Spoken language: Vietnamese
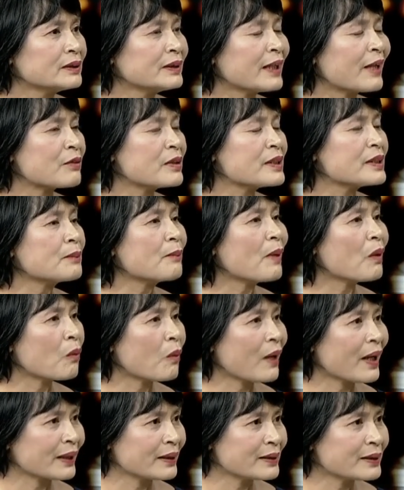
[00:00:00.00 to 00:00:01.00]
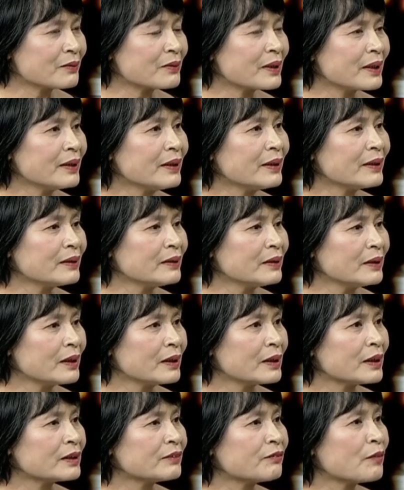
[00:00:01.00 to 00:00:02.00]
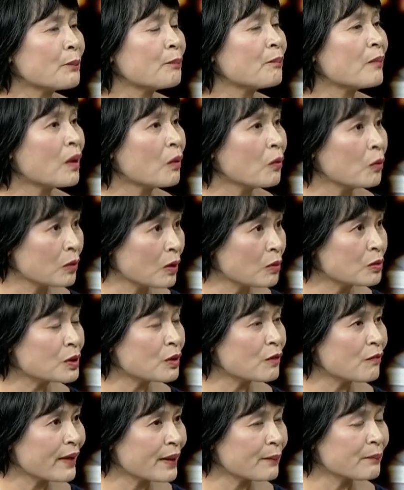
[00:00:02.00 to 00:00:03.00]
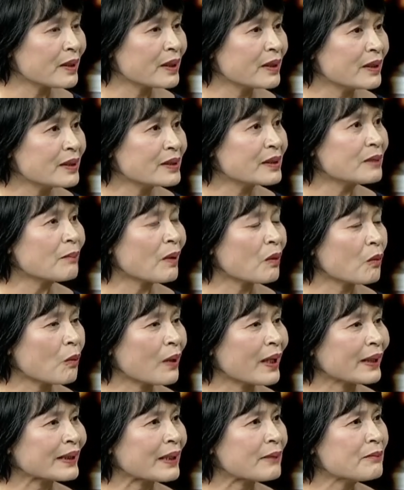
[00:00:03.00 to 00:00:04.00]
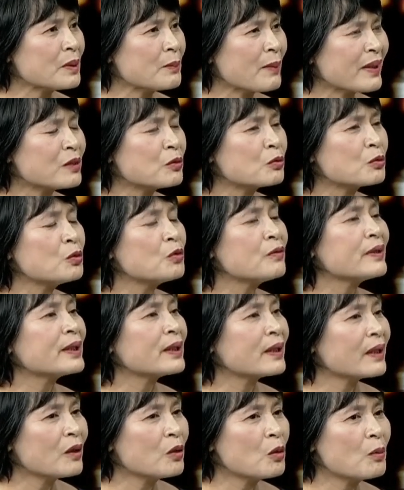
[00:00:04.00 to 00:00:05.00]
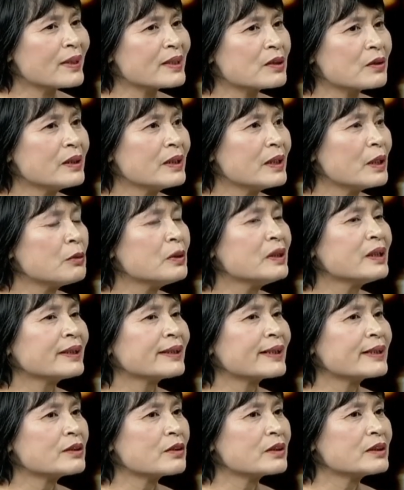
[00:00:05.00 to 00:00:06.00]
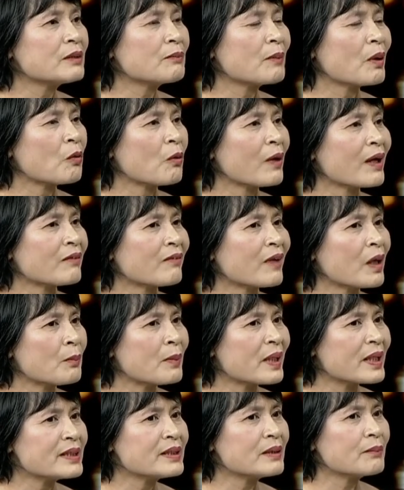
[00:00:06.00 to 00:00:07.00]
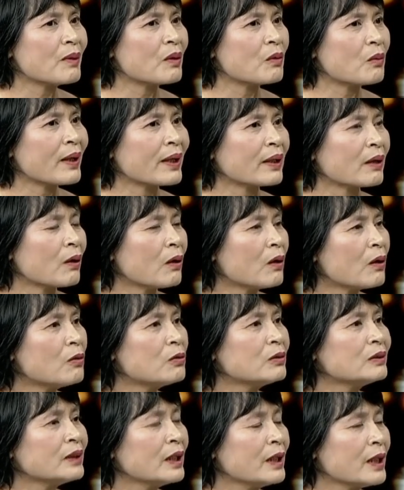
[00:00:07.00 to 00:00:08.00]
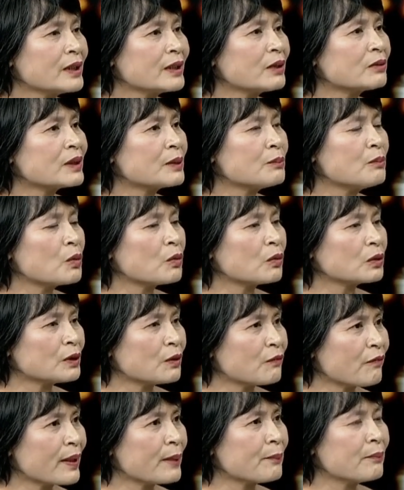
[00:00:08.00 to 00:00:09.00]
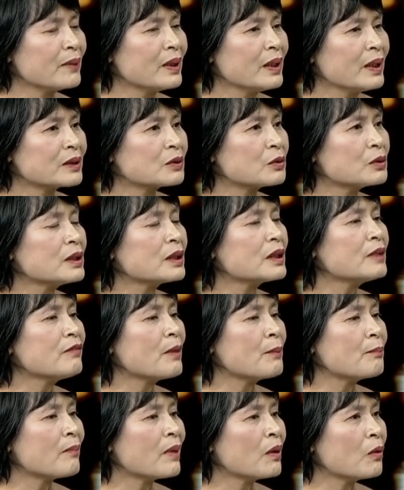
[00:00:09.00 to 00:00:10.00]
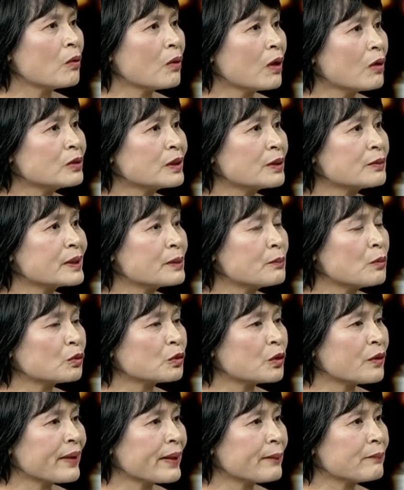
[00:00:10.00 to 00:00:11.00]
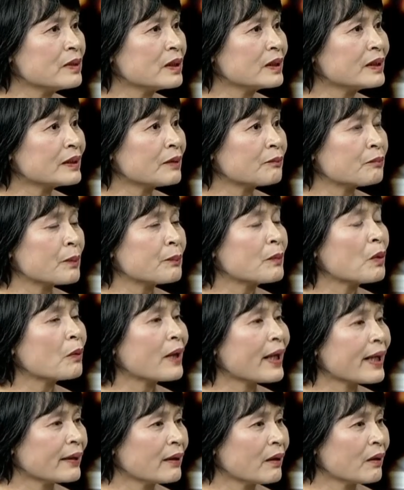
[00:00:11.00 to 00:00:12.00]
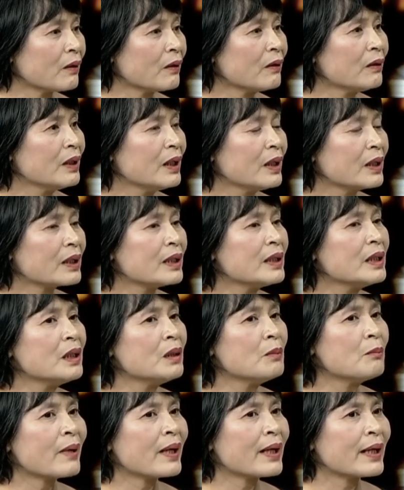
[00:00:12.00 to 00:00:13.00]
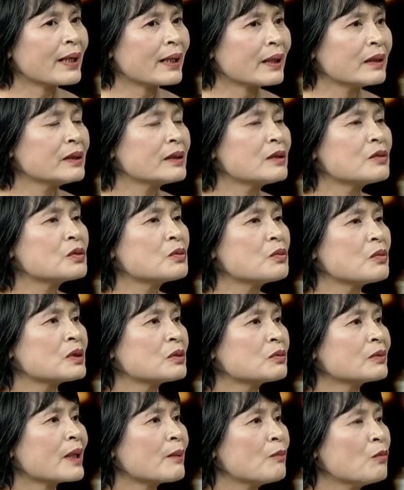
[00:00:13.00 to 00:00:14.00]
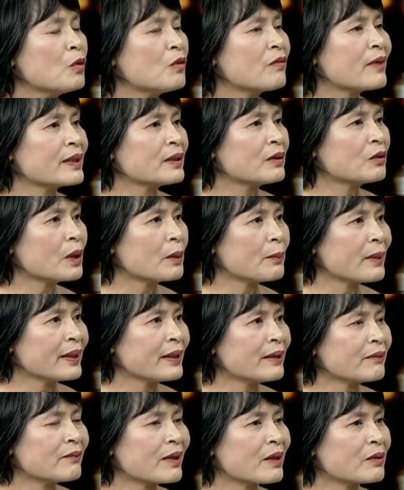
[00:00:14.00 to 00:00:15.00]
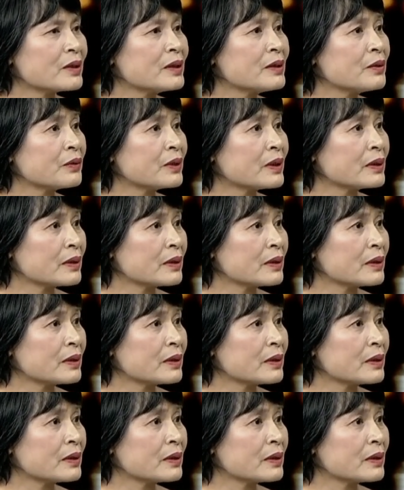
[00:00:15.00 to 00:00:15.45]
làm từ chất bảo quản ở trong đấy này ờ, phẩm màu không cho phép này chất bảo quản tại vì bánh trung thu phải để lâu mà cho nên nếu như người ta cho chất bảo quản vào mà cái chất bảo quản đó không trong danh mục cho phép rồi những cái phẩm màu không trong danh mục cho phép những cái sản phẩm độc hại đó khi mà người tiêu dùng của chúng ta mua phải những loại bánh ăn vào thì